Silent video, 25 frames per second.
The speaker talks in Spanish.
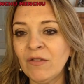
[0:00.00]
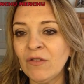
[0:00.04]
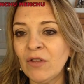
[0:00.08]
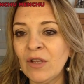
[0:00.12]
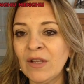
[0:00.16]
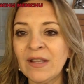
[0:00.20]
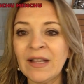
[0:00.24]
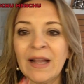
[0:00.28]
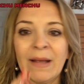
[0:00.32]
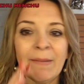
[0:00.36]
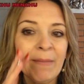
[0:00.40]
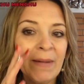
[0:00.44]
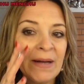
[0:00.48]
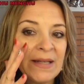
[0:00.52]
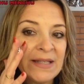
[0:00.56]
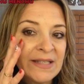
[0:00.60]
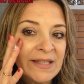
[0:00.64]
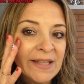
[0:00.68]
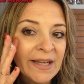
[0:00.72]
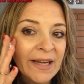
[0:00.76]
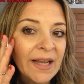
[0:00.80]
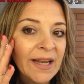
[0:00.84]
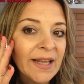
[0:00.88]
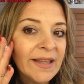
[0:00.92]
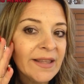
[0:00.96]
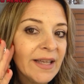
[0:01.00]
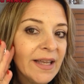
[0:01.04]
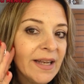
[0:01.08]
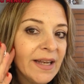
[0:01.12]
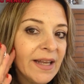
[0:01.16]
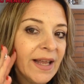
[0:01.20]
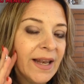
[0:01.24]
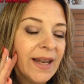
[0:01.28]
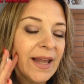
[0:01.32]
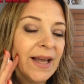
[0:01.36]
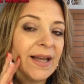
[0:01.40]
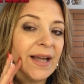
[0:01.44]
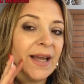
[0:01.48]
y las manchitas que
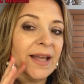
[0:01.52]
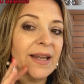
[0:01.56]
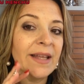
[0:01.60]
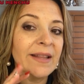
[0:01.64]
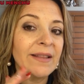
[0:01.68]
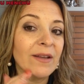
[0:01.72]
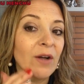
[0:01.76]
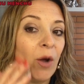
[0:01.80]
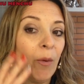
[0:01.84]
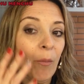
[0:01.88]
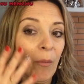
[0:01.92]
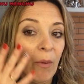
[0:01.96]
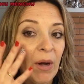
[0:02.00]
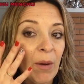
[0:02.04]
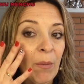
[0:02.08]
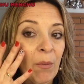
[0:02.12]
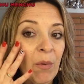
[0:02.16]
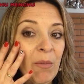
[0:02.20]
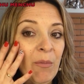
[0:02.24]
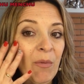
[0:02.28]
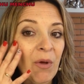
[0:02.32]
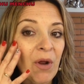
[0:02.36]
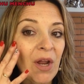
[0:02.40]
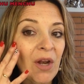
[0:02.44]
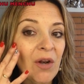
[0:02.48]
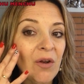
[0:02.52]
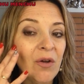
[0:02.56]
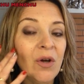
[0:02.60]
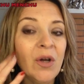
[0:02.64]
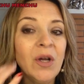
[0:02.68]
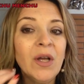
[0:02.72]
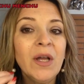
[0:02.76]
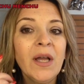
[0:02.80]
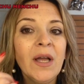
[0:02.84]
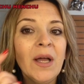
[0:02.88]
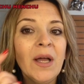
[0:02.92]
tenía en la carita, como él es muy moreno,